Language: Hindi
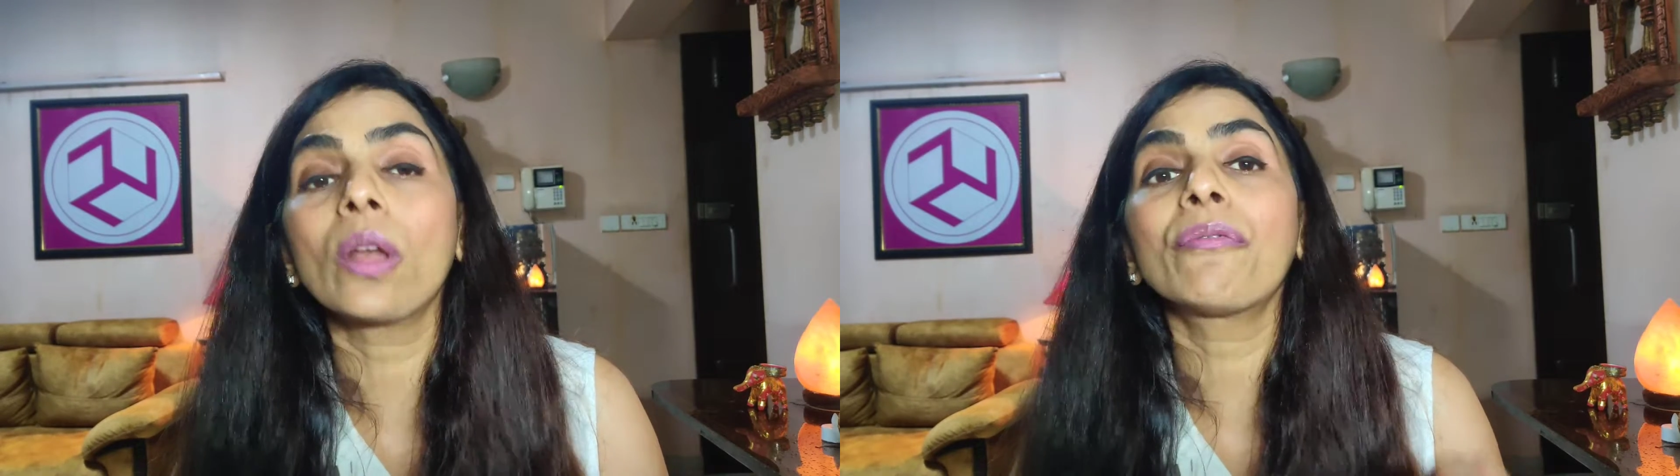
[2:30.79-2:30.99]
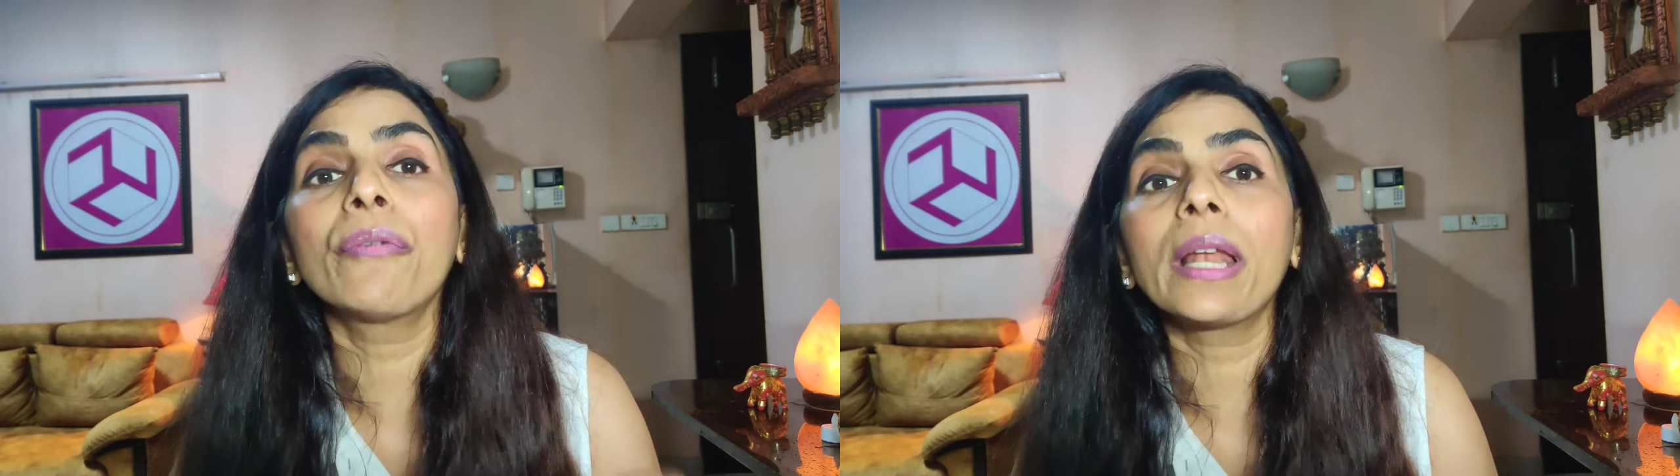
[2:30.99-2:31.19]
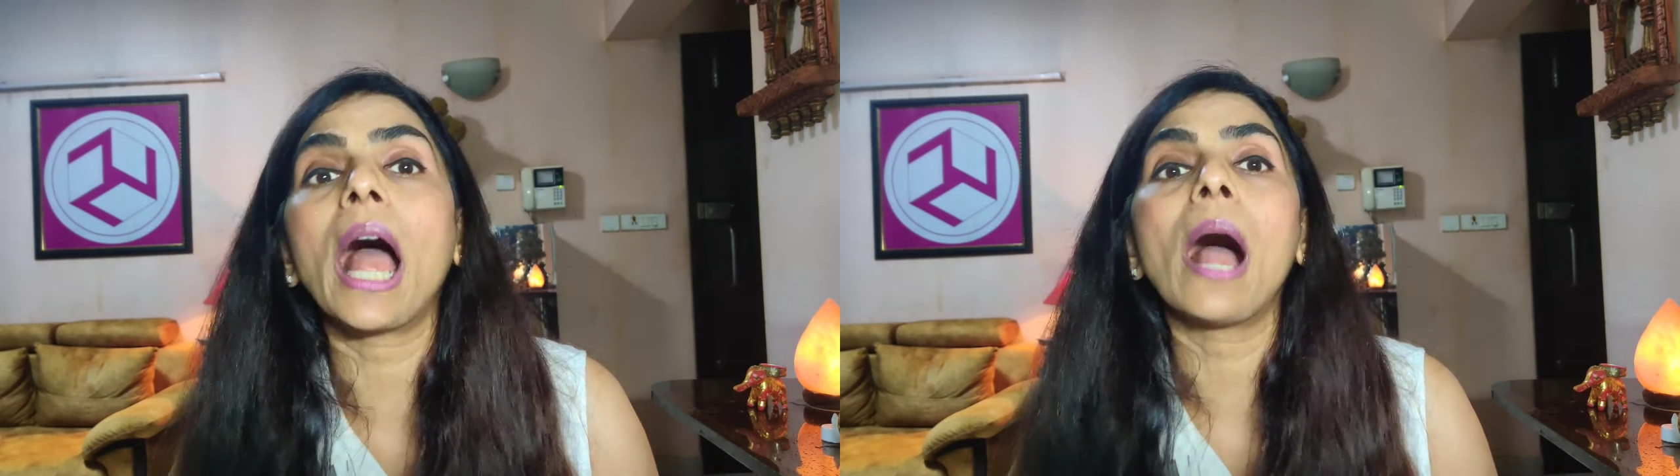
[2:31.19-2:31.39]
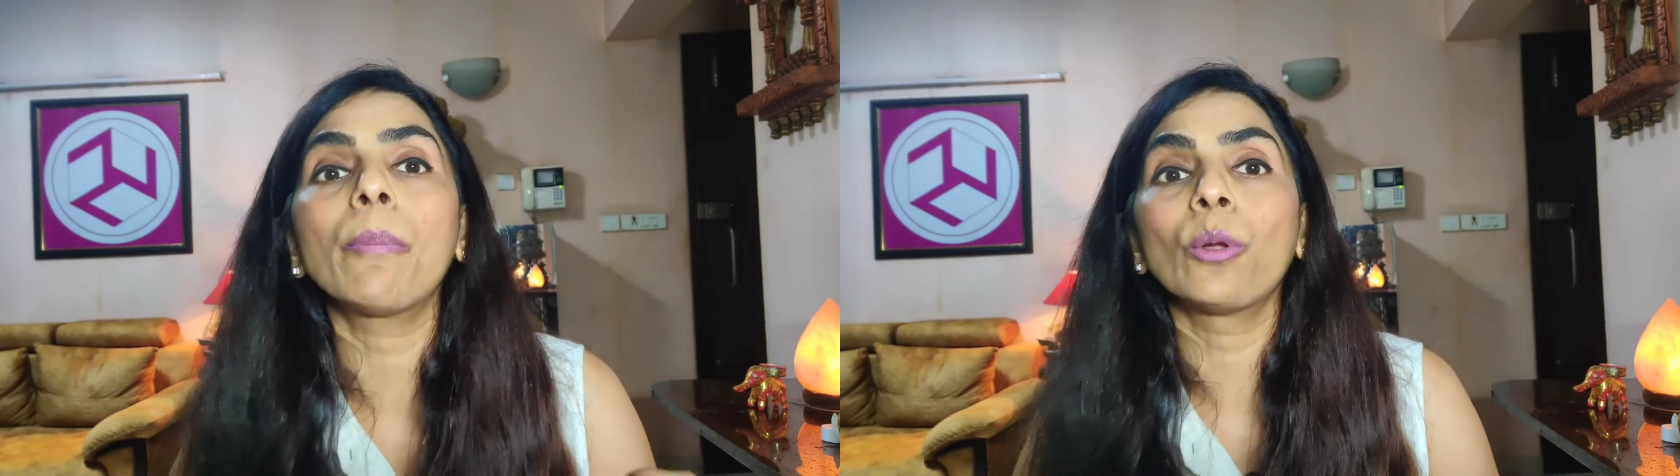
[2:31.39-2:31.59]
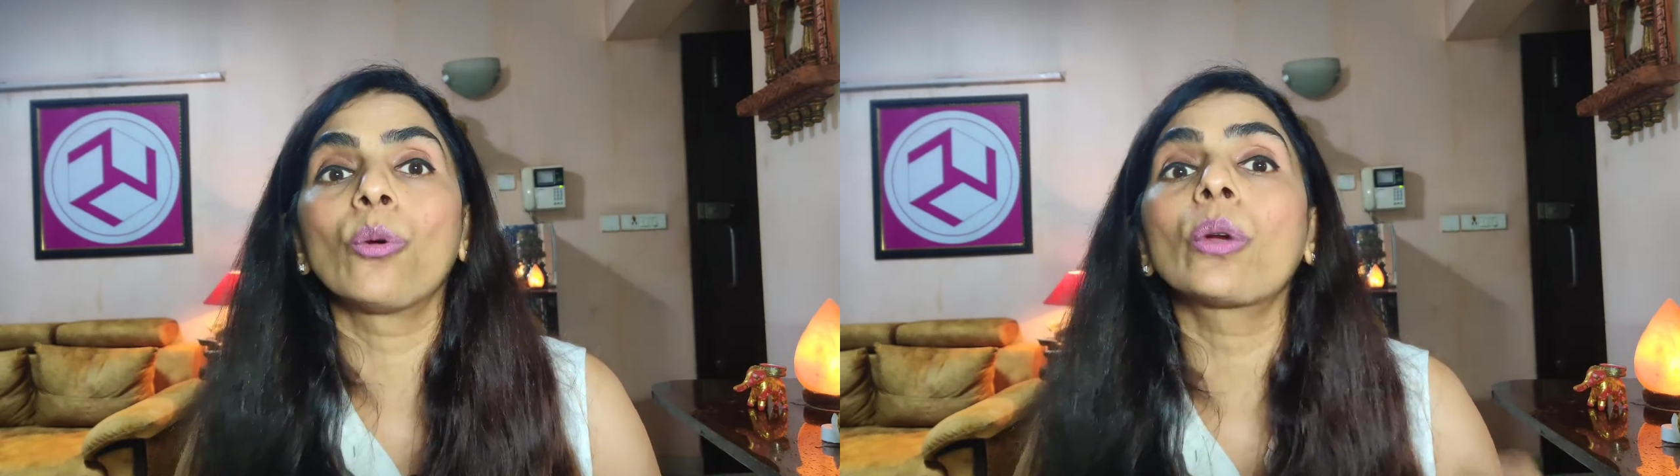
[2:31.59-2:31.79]
और फिर
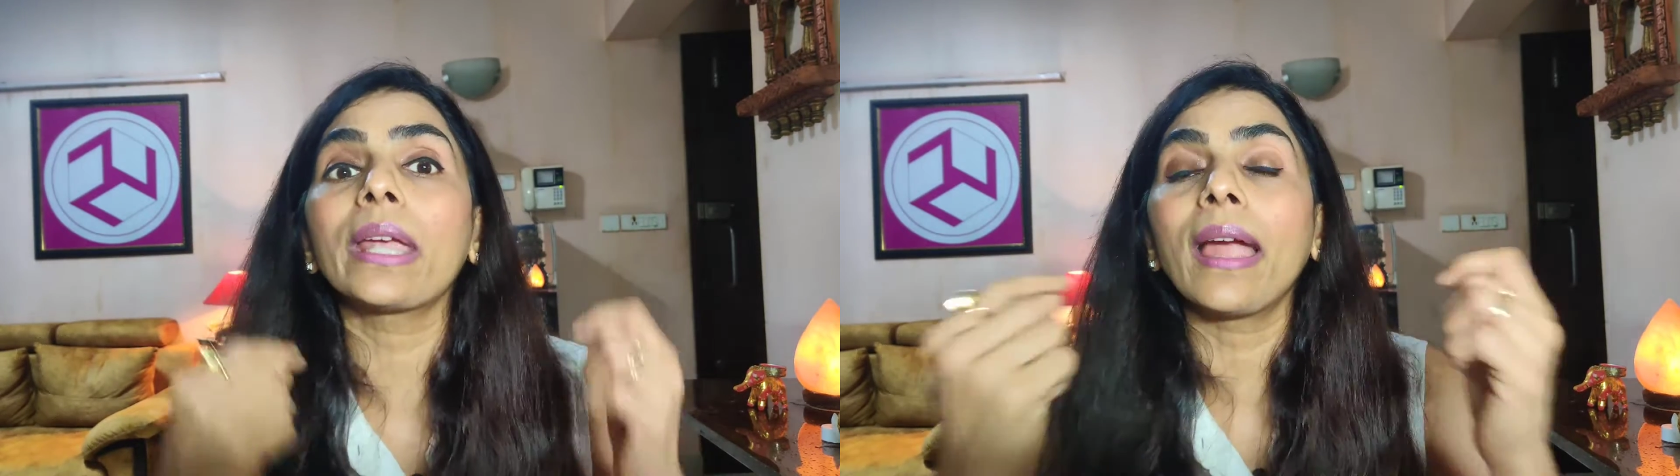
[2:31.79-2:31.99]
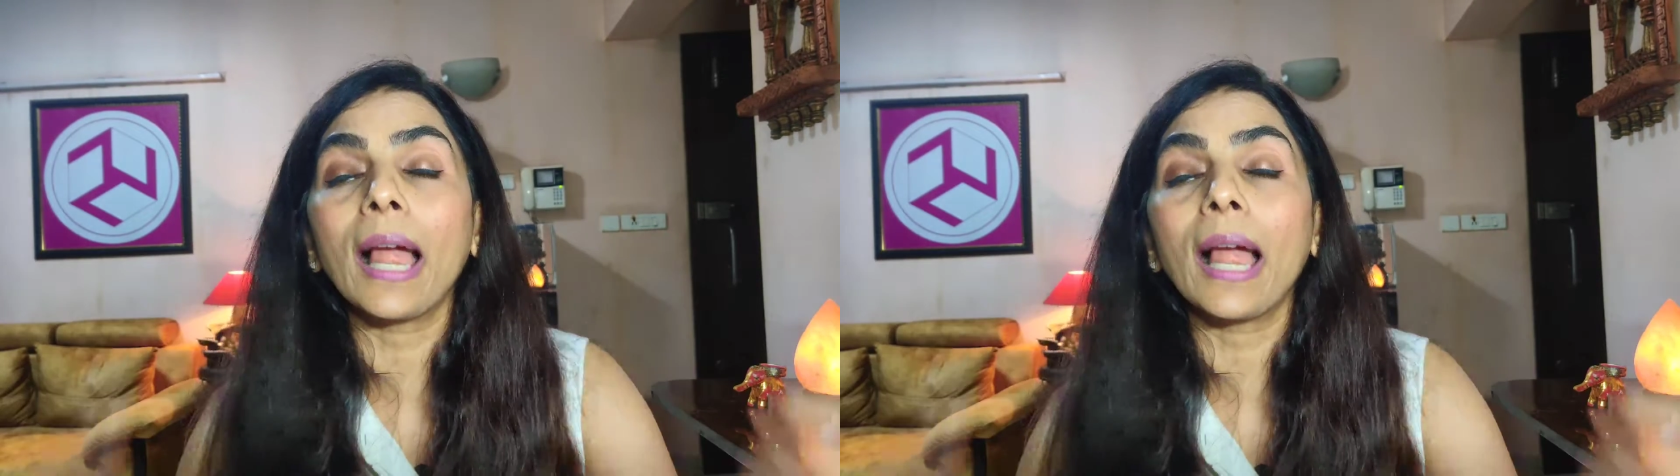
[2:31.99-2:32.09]
आप लोगों की